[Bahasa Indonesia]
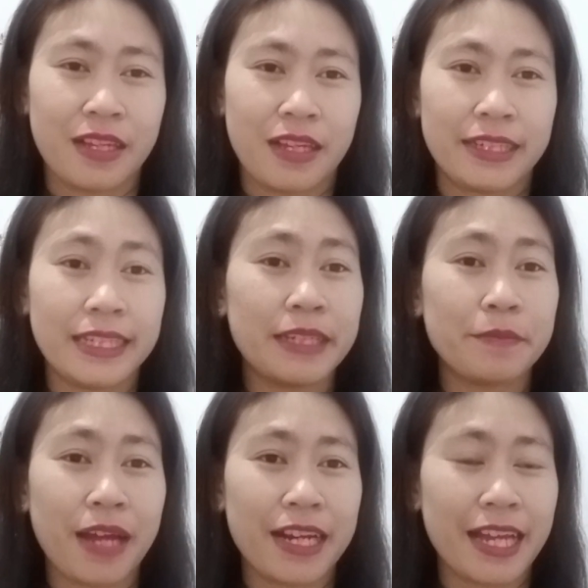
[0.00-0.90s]
Ini
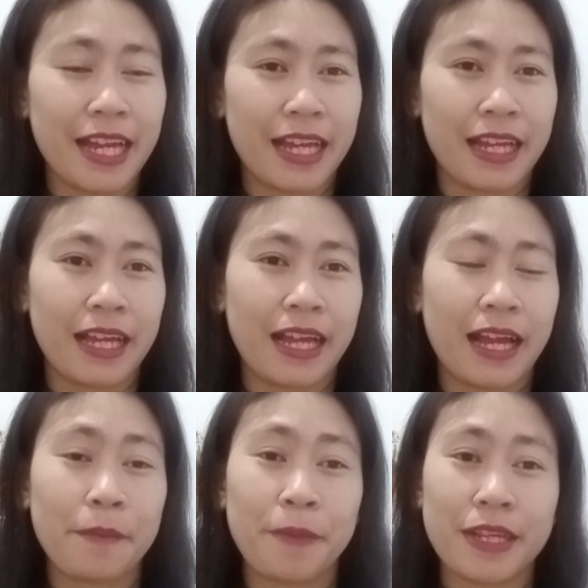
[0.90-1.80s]
gimana?
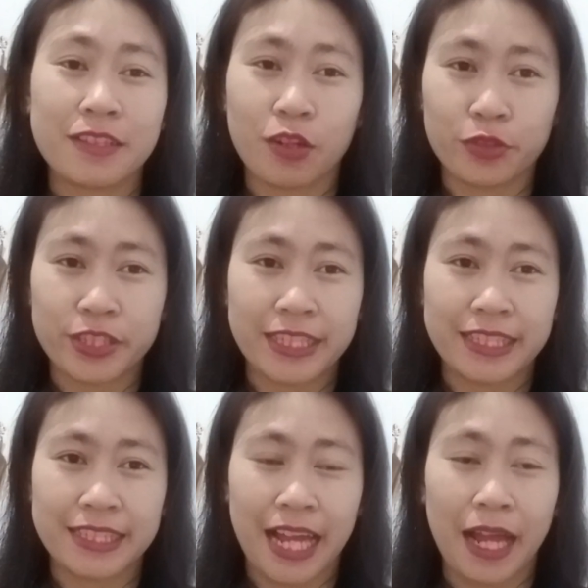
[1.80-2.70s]
Apa
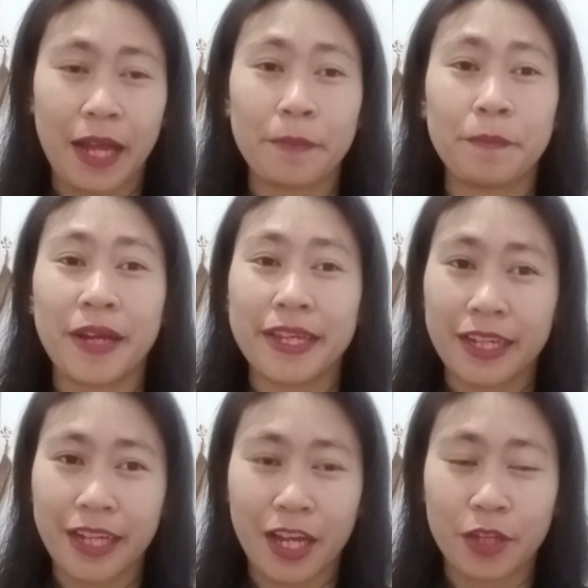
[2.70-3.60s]
solusinya? Apa
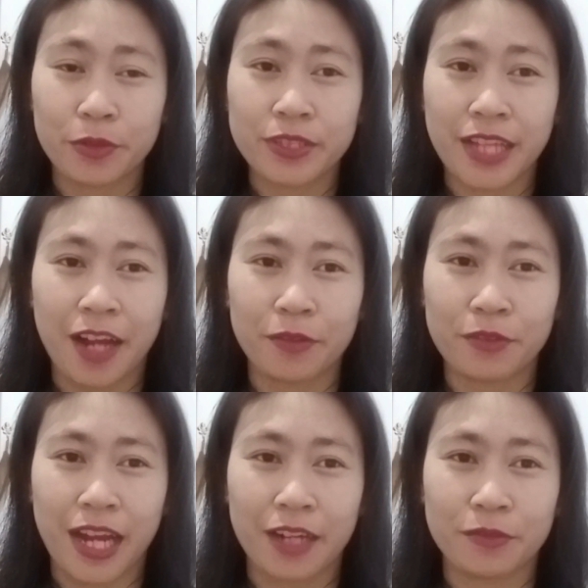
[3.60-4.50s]
yang harus aku
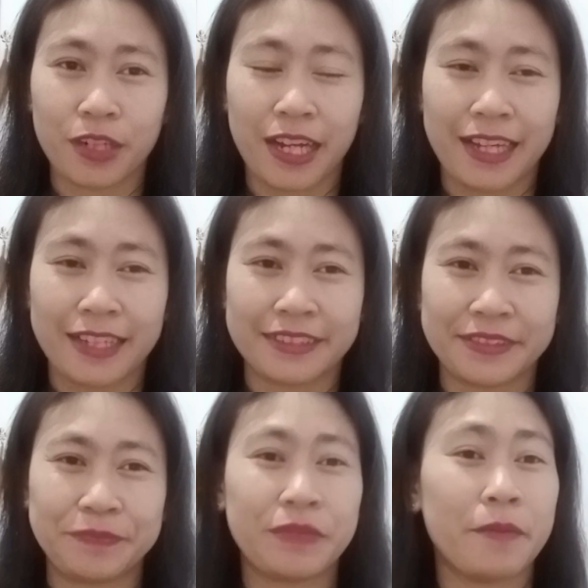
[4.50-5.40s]
lakukan?
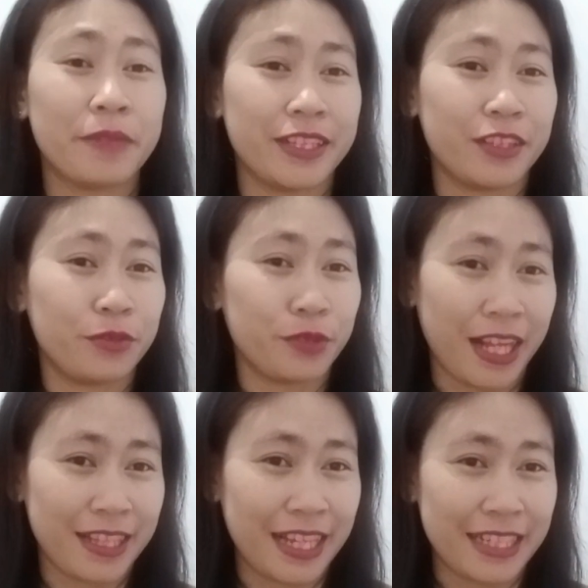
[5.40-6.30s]
Begitu
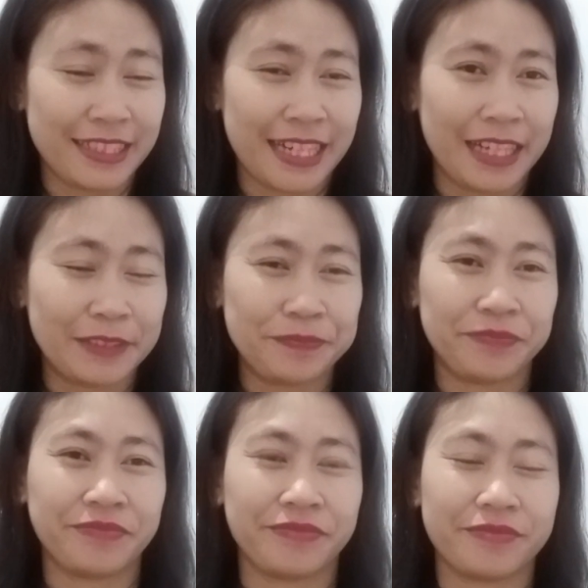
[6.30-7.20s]
katanya.
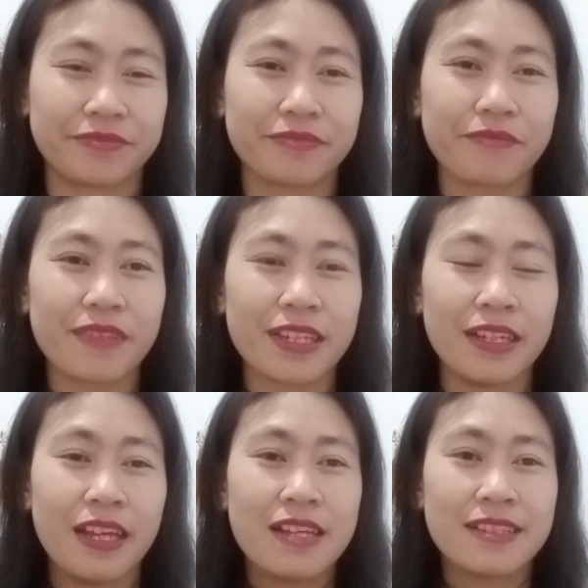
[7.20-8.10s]

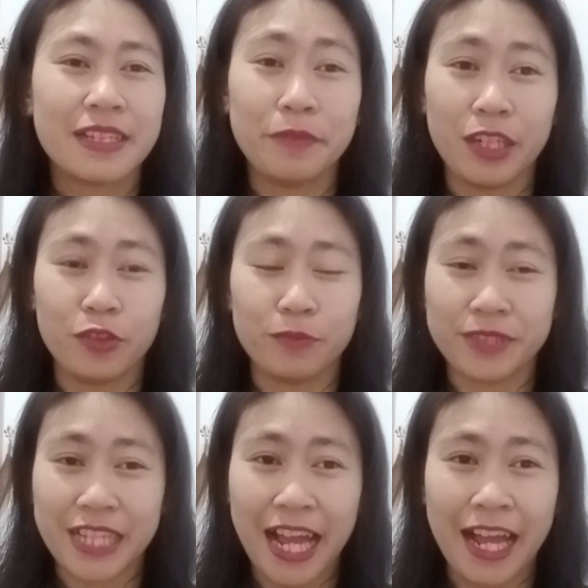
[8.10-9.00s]

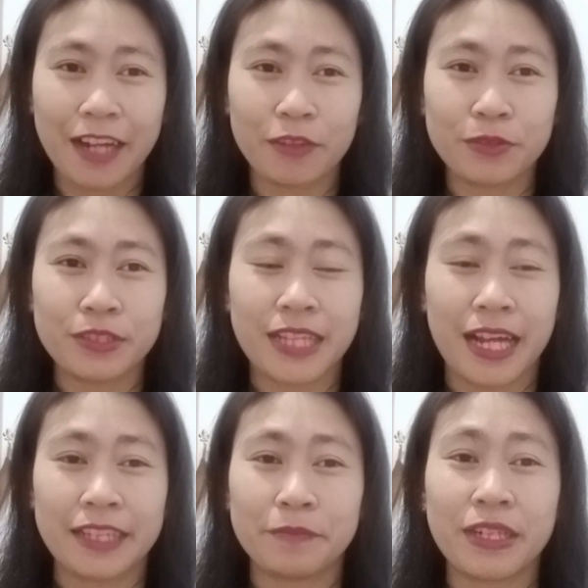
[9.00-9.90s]
Sebelumnya, aku
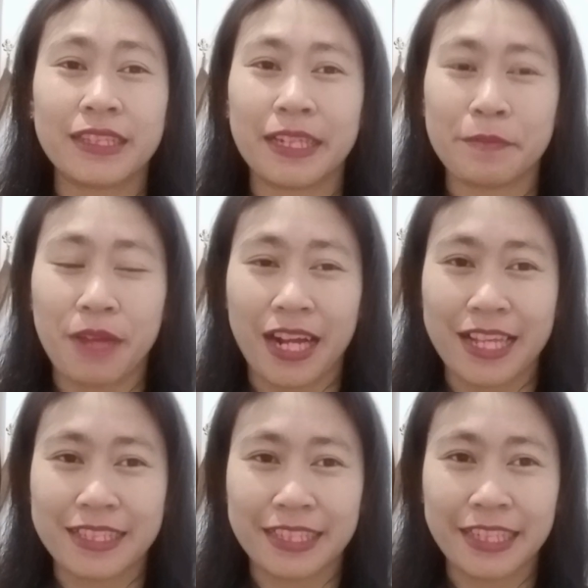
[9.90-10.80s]
sangat berterima
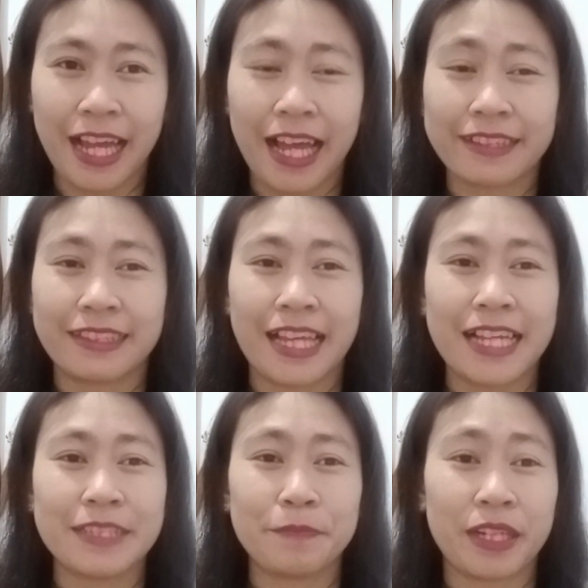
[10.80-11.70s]
kasih
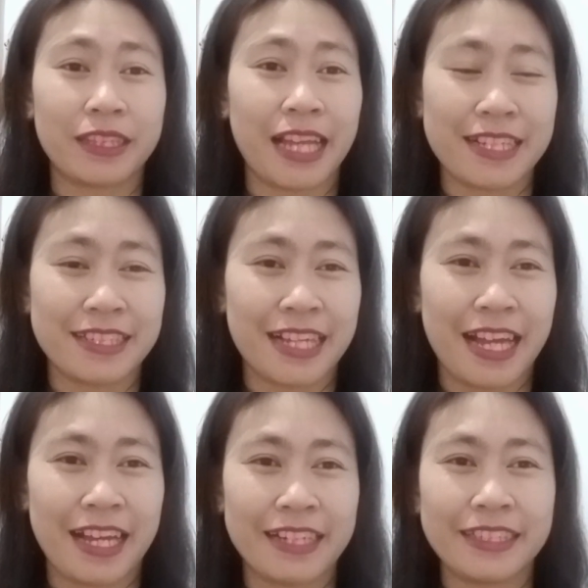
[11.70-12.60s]
atas
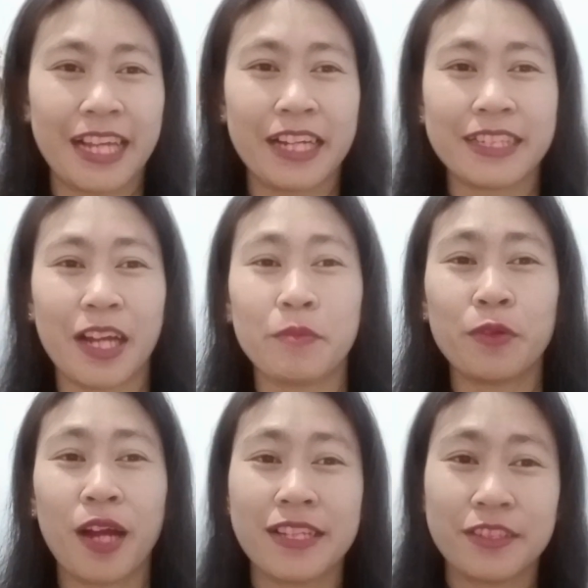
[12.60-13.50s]
pertanyaan yang
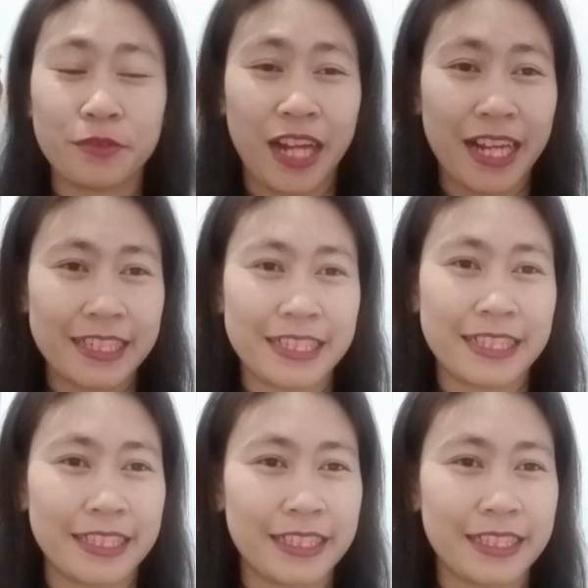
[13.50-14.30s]
kamu ajukan ke